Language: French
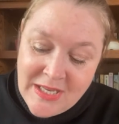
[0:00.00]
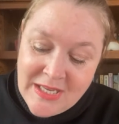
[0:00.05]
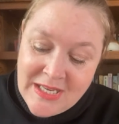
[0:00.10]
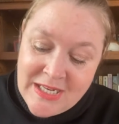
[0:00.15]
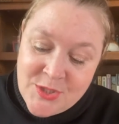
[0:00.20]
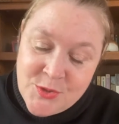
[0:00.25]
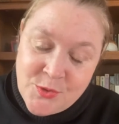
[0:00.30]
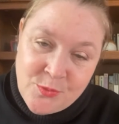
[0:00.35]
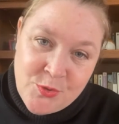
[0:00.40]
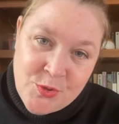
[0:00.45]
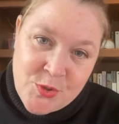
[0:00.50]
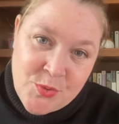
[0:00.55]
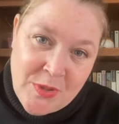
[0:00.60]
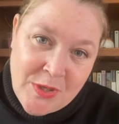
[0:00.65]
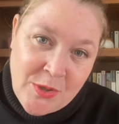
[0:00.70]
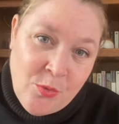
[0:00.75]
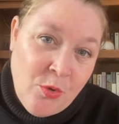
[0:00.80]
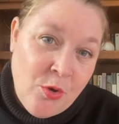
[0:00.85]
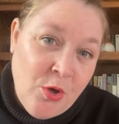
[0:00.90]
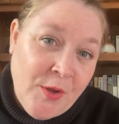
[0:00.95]
Ils ont besoin
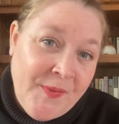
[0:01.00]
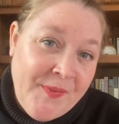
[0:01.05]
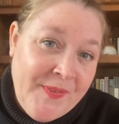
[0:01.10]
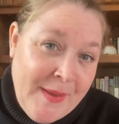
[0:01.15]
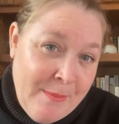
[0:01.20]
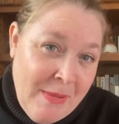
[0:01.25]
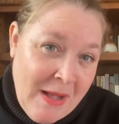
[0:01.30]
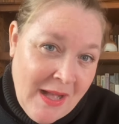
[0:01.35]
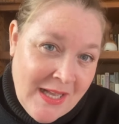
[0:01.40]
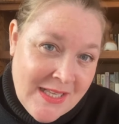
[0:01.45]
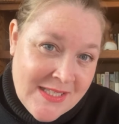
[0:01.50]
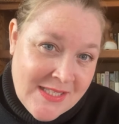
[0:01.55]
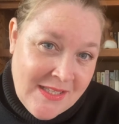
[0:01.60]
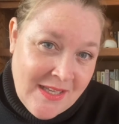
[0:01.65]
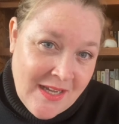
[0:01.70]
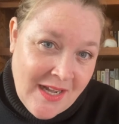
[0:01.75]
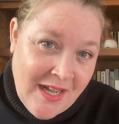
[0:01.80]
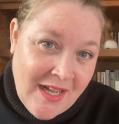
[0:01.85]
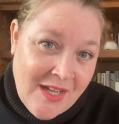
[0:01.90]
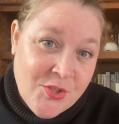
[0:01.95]
qu'on leur débarrasse des
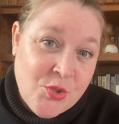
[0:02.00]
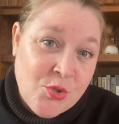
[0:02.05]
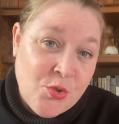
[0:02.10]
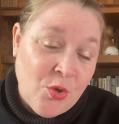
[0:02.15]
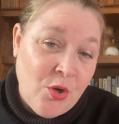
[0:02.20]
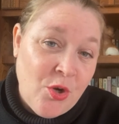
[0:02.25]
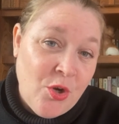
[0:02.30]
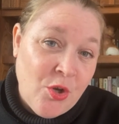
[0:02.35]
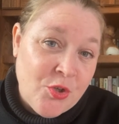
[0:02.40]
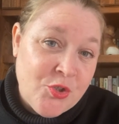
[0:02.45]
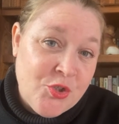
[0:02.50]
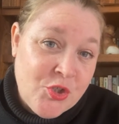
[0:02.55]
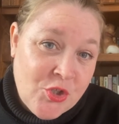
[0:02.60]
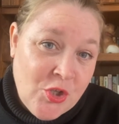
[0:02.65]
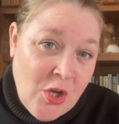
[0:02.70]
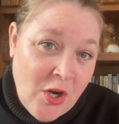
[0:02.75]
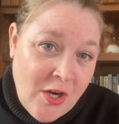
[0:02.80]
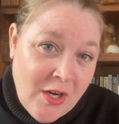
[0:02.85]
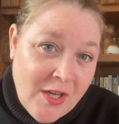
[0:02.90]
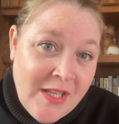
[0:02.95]
rats sur leur
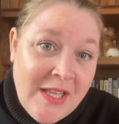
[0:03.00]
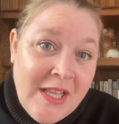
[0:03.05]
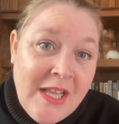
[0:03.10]
sol